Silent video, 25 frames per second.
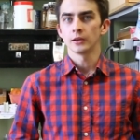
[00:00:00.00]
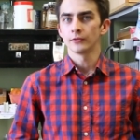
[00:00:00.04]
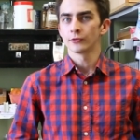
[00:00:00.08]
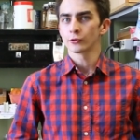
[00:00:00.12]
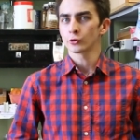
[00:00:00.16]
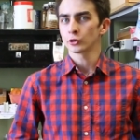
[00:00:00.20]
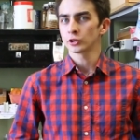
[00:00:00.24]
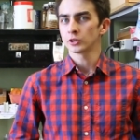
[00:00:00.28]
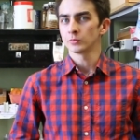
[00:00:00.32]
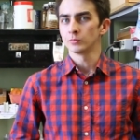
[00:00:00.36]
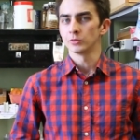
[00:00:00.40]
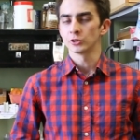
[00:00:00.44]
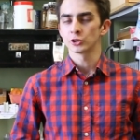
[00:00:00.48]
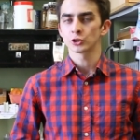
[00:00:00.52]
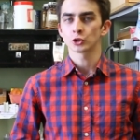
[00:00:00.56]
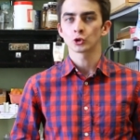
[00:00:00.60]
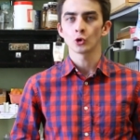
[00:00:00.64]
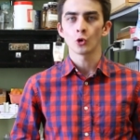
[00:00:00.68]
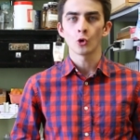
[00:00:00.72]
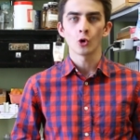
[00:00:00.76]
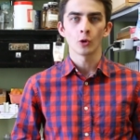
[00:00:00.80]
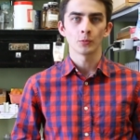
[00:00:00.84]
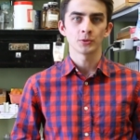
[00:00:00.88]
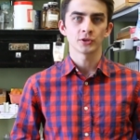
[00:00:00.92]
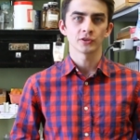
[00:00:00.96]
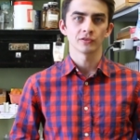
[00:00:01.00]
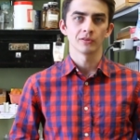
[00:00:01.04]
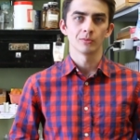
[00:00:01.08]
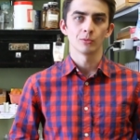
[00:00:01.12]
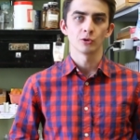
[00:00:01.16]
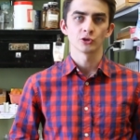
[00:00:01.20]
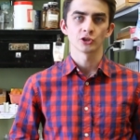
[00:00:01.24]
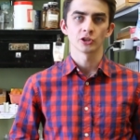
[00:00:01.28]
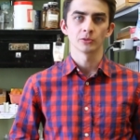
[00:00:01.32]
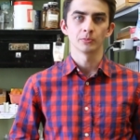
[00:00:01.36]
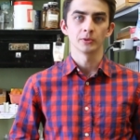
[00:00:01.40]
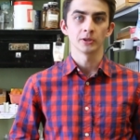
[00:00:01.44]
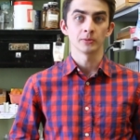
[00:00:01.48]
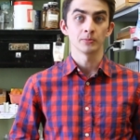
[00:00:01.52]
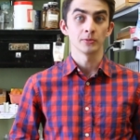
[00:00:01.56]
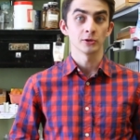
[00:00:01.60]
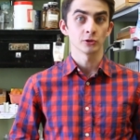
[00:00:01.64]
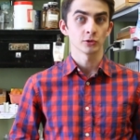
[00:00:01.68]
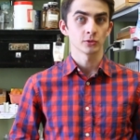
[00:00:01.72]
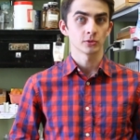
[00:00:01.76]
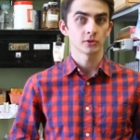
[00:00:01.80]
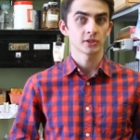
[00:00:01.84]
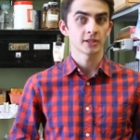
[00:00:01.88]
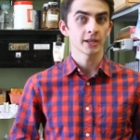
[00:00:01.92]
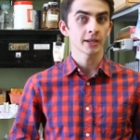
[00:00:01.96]
И вроде бы, что общего может быть
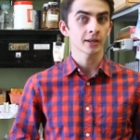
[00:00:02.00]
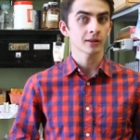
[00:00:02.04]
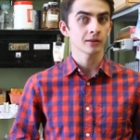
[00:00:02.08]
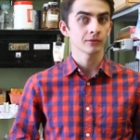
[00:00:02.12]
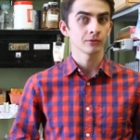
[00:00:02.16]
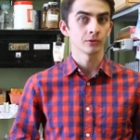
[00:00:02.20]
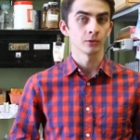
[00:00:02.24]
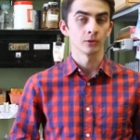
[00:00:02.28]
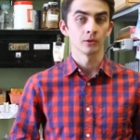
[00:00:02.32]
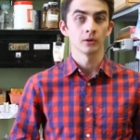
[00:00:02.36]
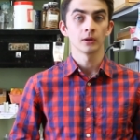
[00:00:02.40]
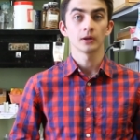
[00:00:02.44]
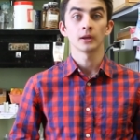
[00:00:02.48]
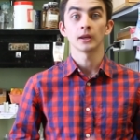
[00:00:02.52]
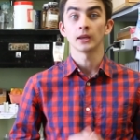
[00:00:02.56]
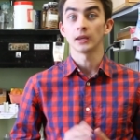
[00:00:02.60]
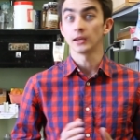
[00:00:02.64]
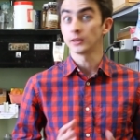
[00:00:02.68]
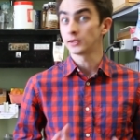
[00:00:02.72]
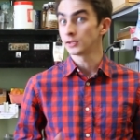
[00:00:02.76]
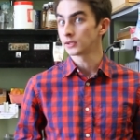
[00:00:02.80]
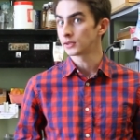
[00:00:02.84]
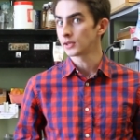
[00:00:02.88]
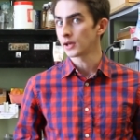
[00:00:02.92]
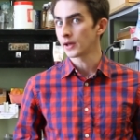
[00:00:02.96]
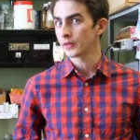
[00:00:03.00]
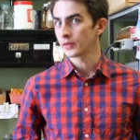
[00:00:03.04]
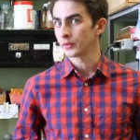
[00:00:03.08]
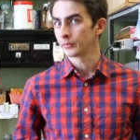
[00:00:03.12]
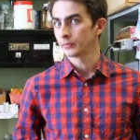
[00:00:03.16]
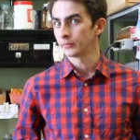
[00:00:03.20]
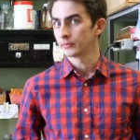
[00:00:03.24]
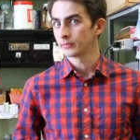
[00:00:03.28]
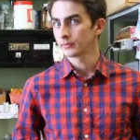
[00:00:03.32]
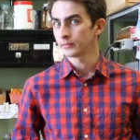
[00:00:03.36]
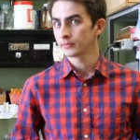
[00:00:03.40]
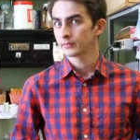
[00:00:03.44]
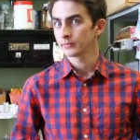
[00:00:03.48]
между церковью и титаном?